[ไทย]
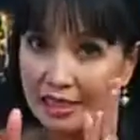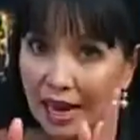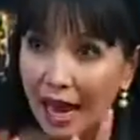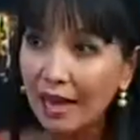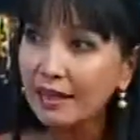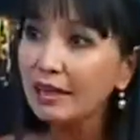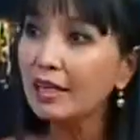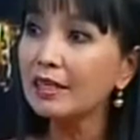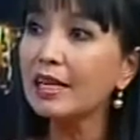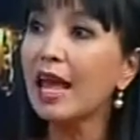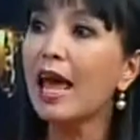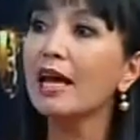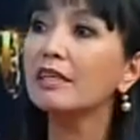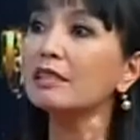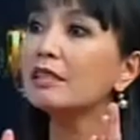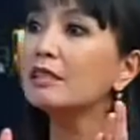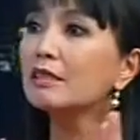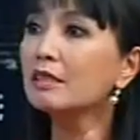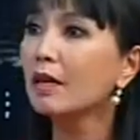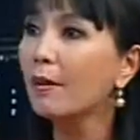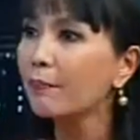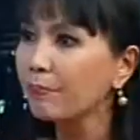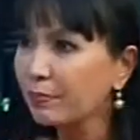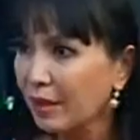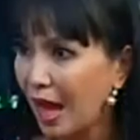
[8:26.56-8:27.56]
ที่ได้แน่ ๆ
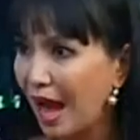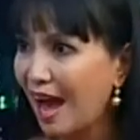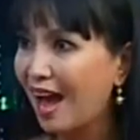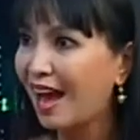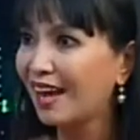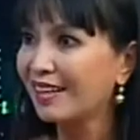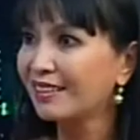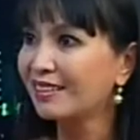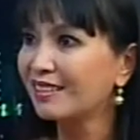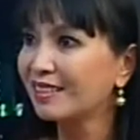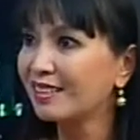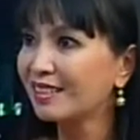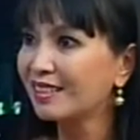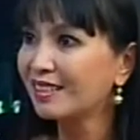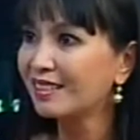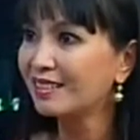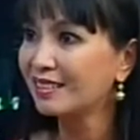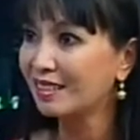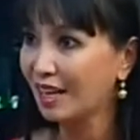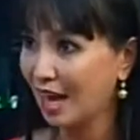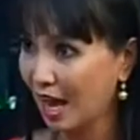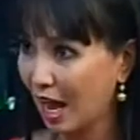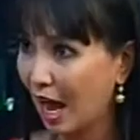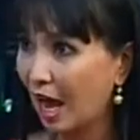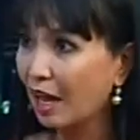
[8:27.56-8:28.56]
คือน้ำตาล
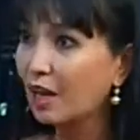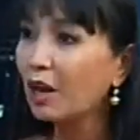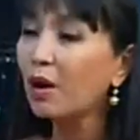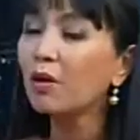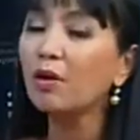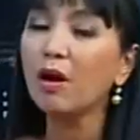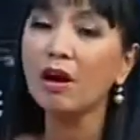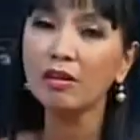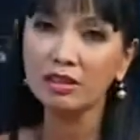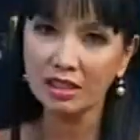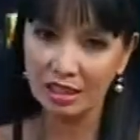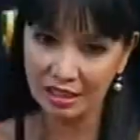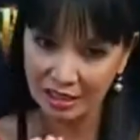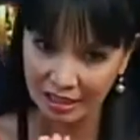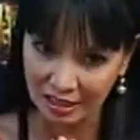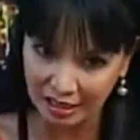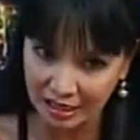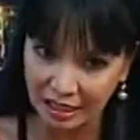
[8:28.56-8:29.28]
นะคะแล้วก็จ